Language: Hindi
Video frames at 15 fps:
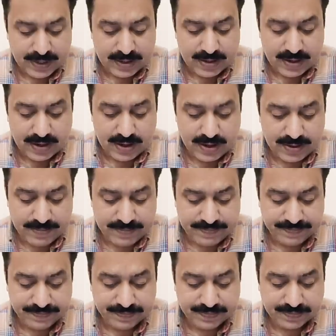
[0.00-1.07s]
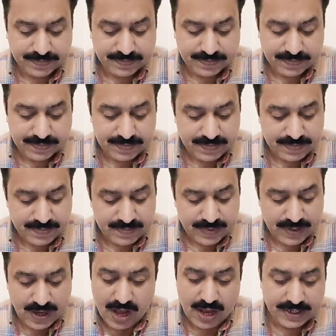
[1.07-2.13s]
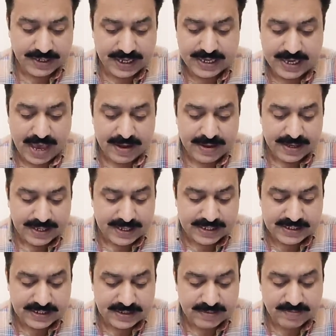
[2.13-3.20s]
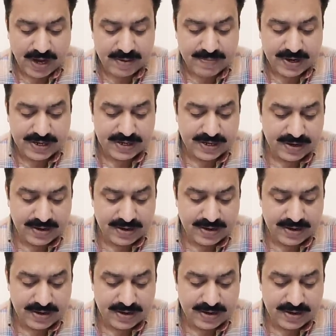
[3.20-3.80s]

आ, हाँ यही है कि जी बार बार